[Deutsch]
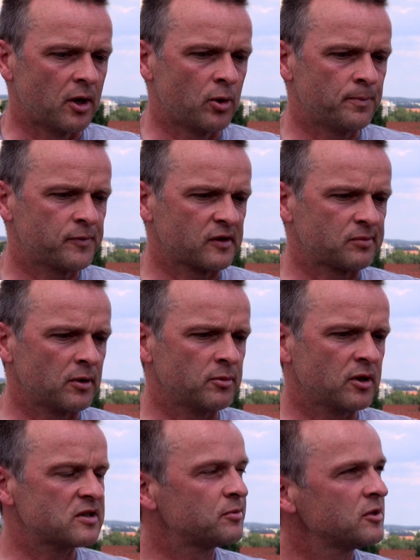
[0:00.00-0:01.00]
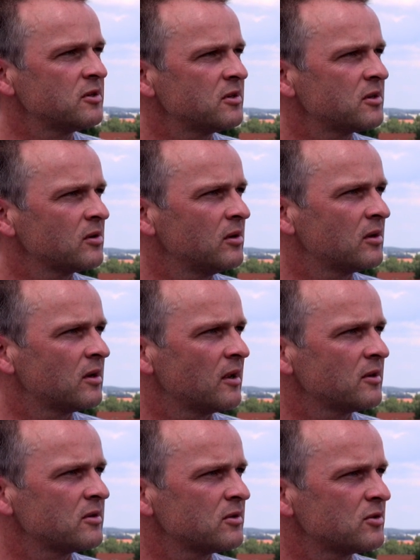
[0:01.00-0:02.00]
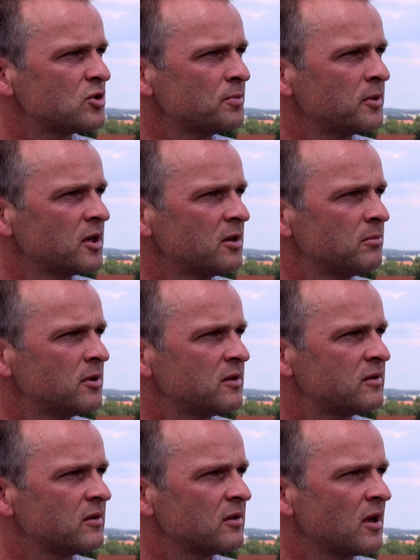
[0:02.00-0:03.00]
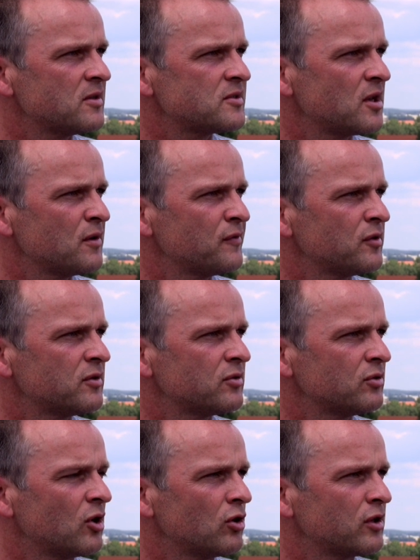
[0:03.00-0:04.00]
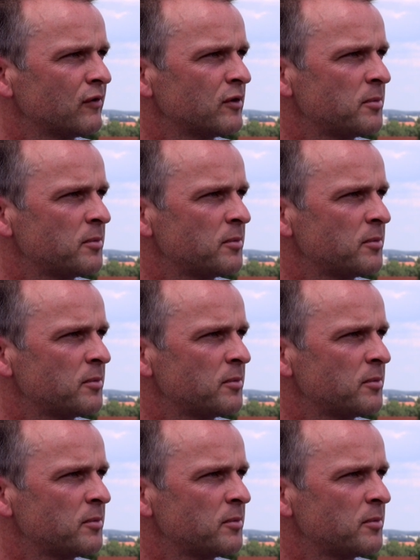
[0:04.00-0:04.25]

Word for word: Genau, das war mir ganz wichtig, äh, gleich äh, zu Beginn mit äh, Jan Seifert und auch